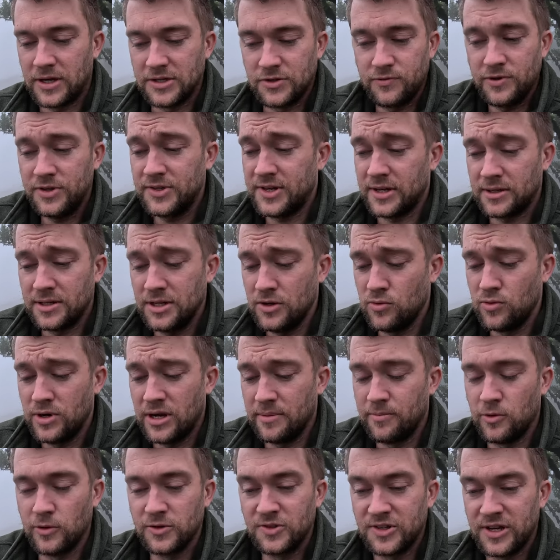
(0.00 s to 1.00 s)
Also wie gesagt, nicht
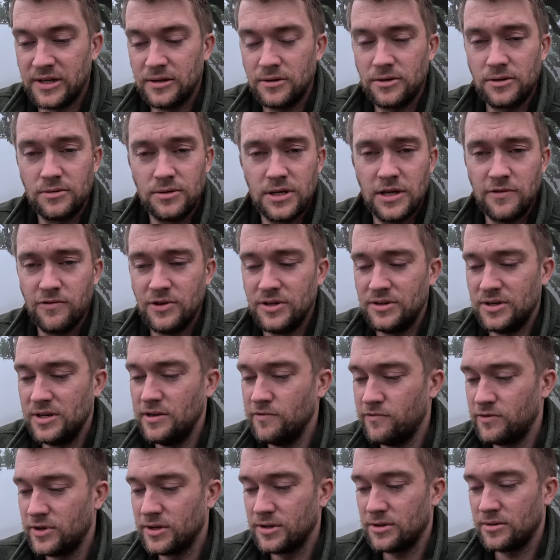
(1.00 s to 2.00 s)
100 Prozent,
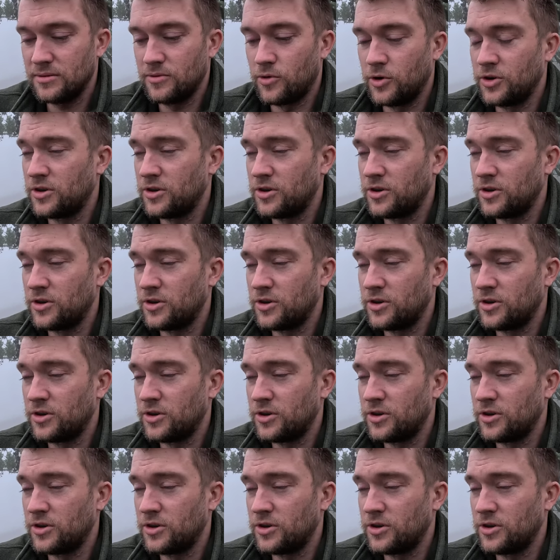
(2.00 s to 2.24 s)
definitiv nicht.